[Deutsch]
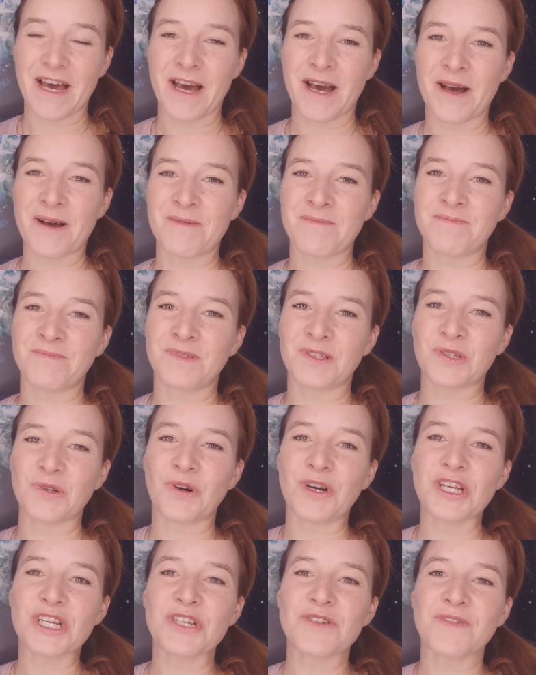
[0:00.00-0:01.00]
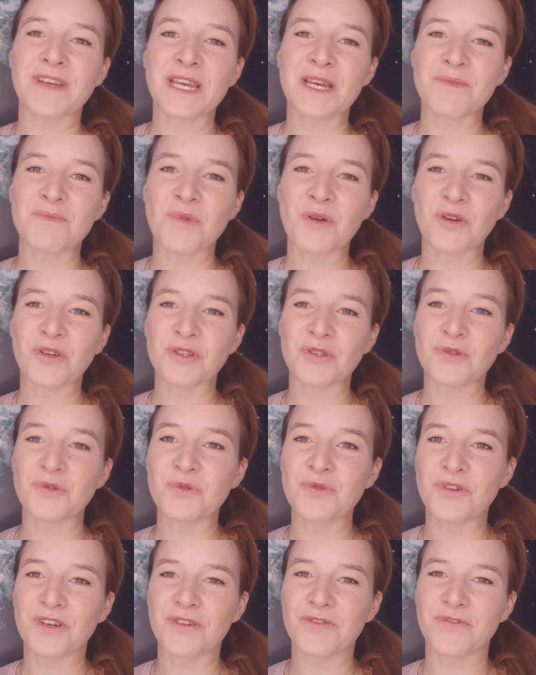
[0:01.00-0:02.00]
ähm, zu euch schwingen möchten
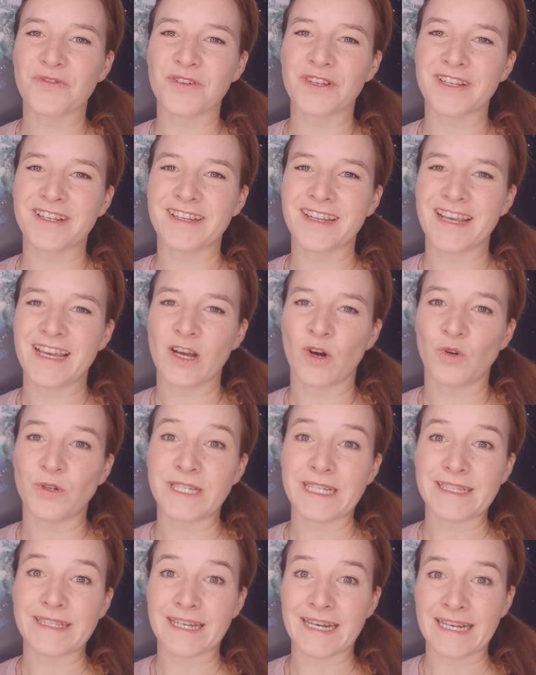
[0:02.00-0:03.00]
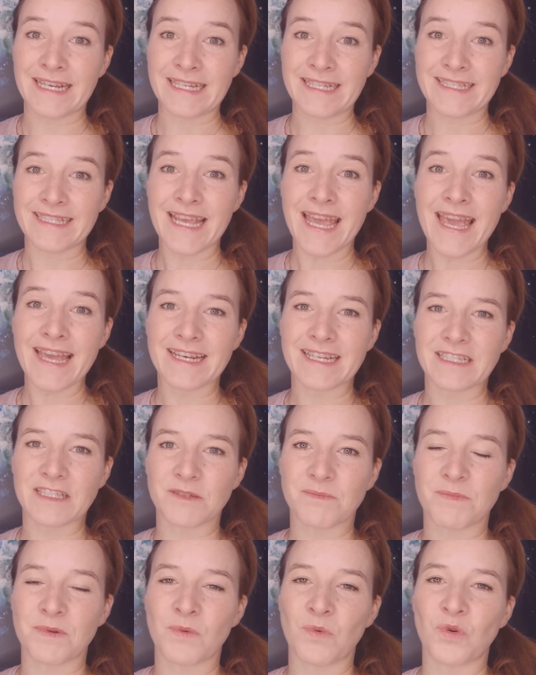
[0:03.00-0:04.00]
dürfen und die Trinität
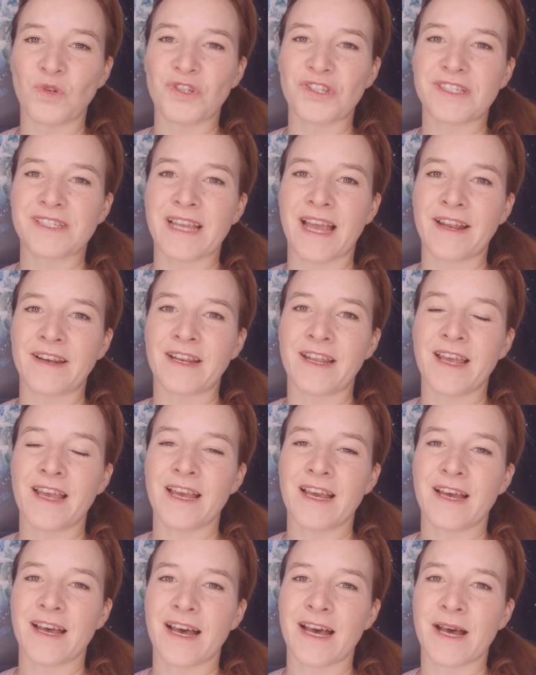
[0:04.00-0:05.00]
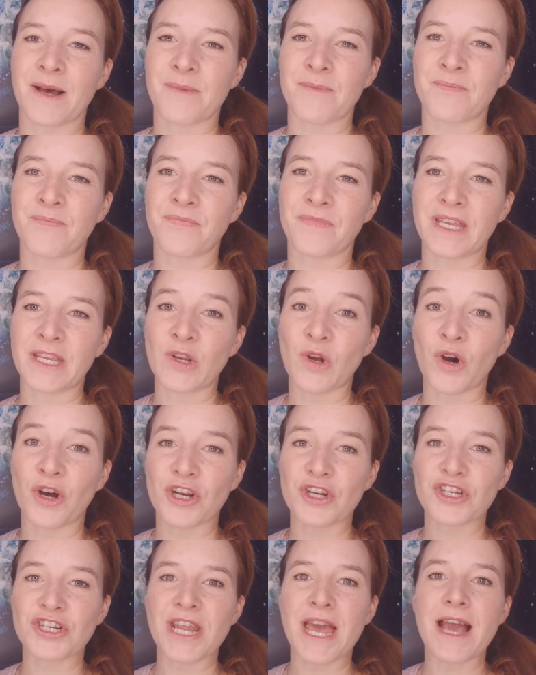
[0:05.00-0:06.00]
ins Bewusstsein ähm, in
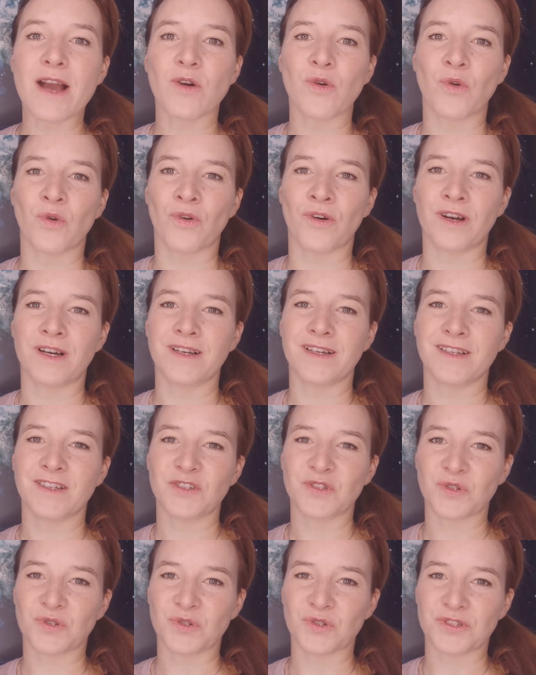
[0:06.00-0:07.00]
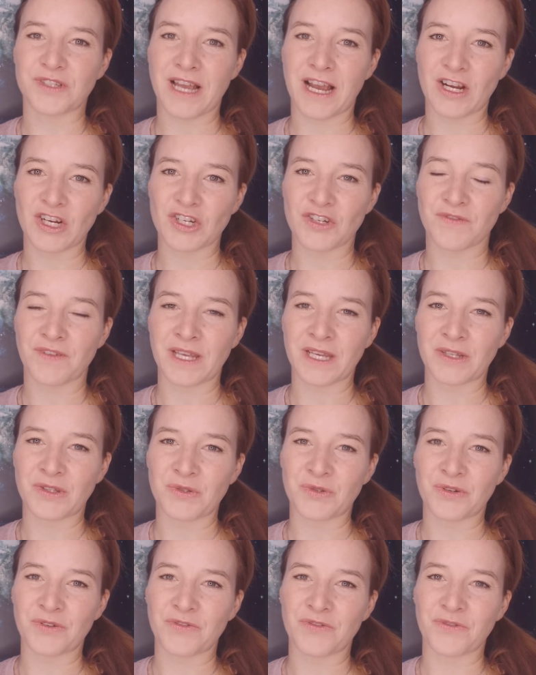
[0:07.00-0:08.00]
eure Stärkung sozusagen schwingen
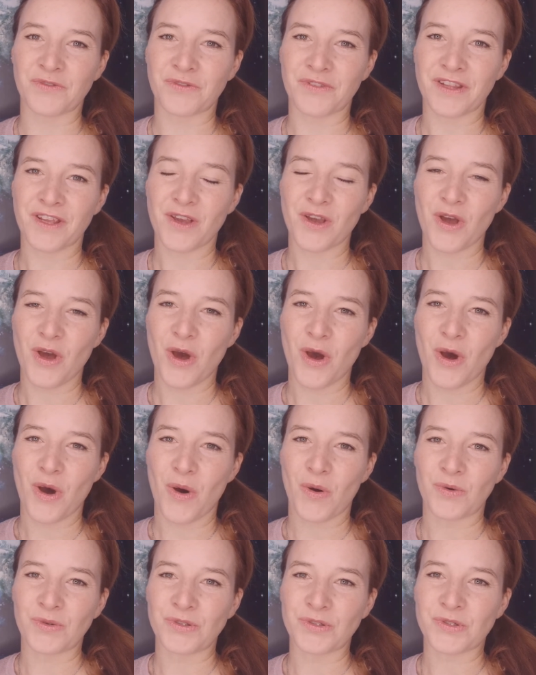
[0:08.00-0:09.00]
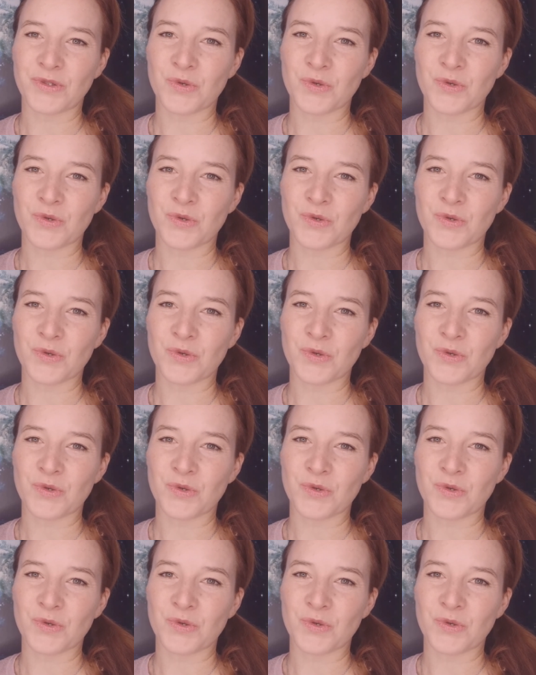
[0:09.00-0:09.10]
dürfen. Und